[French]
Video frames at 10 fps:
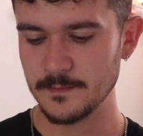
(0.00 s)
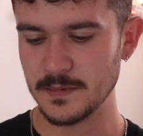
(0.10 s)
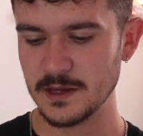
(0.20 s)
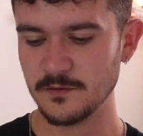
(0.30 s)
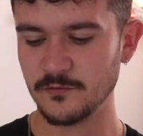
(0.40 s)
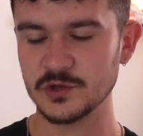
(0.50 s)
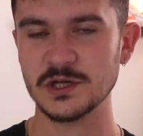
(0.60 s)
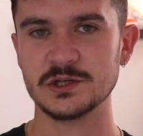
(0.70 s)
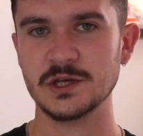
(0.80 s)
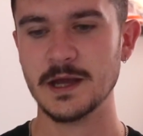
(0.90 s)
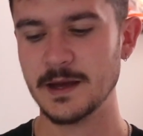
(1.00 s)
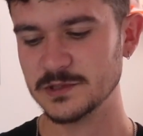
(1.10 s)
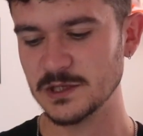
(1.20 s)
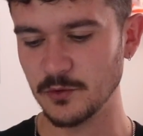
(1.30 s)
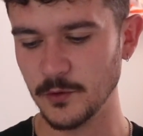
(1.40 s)
mais faut chercher un
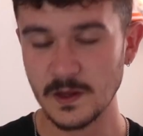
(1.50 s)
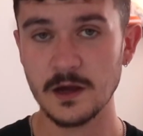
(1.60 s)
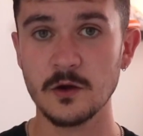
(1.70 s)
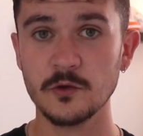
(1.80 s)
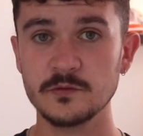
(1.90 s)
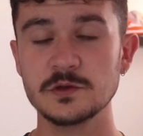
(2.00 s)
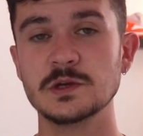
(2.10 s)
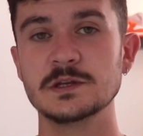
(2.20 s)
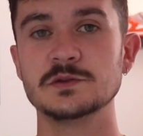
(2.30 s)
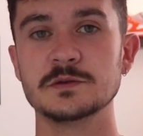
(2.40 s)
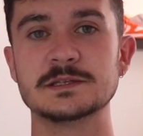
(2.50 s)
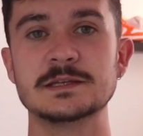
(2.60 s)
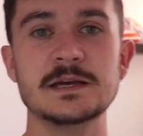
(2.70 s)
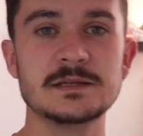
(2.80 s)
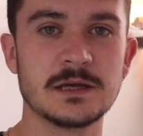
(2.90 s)
petit peu. Alors ensuite je suis allé sur
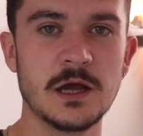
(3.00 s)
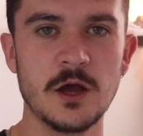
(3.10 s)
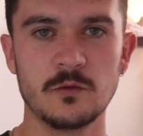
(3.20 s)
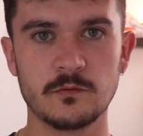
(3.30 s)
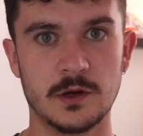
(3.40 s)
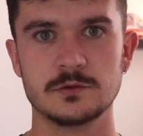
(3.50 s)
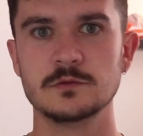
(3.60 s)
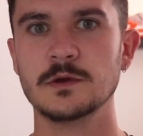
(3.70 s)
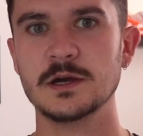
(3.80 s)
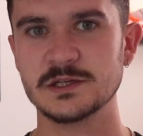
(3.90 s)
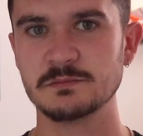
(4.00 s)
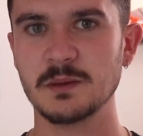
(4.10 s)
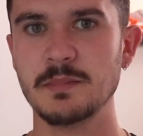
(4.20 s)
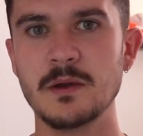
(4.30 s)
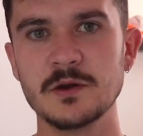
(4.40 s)
Size, donc voilà tu verras que j'ai
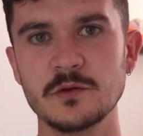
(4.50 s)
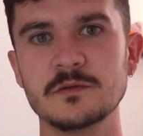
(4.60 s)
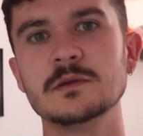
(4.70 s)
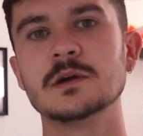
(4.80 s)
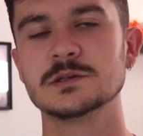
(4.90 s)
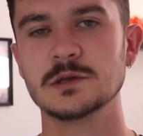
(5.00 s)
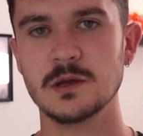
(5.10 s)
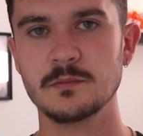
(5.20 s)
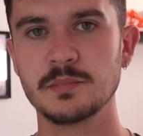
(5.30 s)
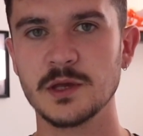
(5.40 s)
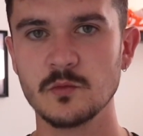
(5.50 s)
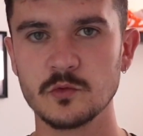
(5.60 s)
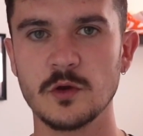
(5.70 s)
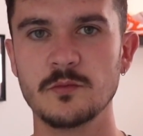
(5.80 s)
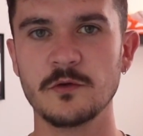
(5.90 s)
pris pas mal de sites, hein. j'ai quand même pris
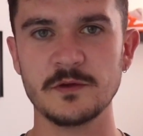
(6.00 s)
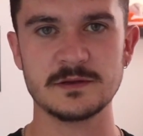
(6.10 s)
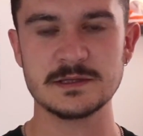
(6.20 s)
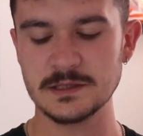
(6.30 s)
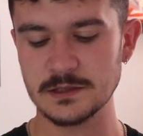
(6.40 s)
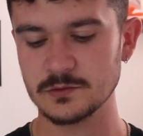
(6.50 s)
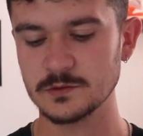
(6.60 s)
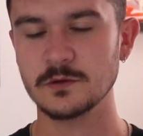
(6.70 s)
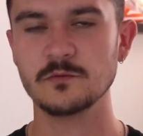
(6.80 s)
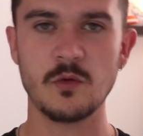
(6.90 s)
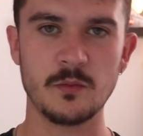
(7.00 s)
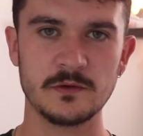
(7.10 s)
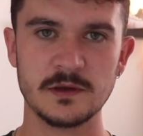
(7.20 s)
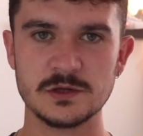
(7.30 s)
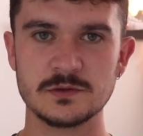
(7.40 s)
mon temps pour faire cette sélection histoire de vous
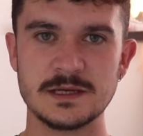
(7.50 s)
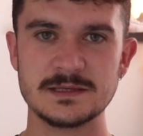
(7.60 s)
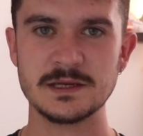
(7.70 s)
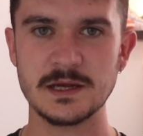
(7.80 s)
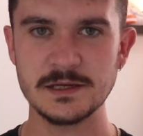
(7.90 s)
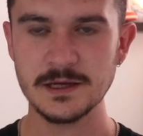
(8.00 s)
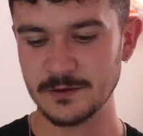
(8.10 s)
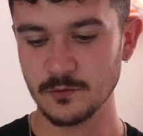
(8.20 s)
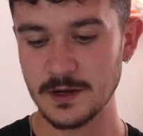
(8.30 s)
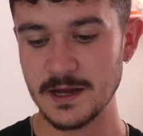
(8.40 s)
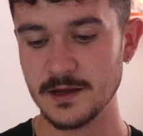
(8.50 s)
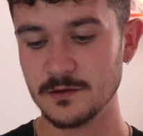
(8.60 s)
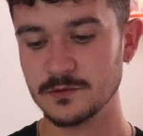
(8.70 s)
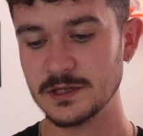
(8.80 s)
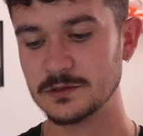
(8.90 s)
proposer quelque chose d'assez quali. Et donc
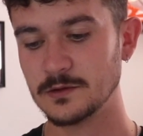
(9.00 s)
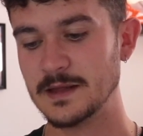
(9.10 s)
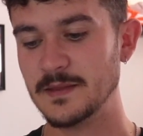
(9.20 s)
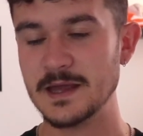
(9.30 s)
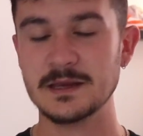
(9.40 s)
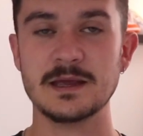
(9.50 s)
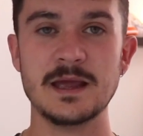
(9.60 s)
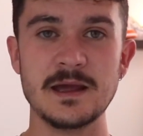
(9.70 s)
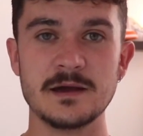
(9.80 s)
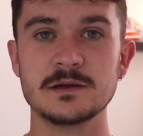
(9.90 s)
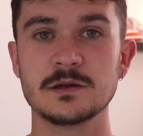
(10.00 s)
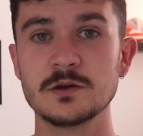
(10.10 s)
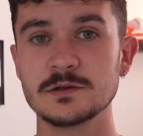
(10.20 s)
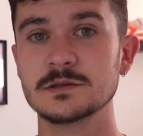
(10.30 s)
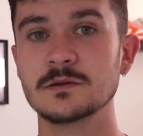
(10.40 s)
là on est sur la Nike Air
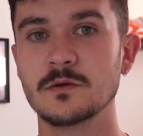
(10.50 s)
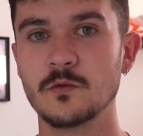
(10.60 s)
Ghost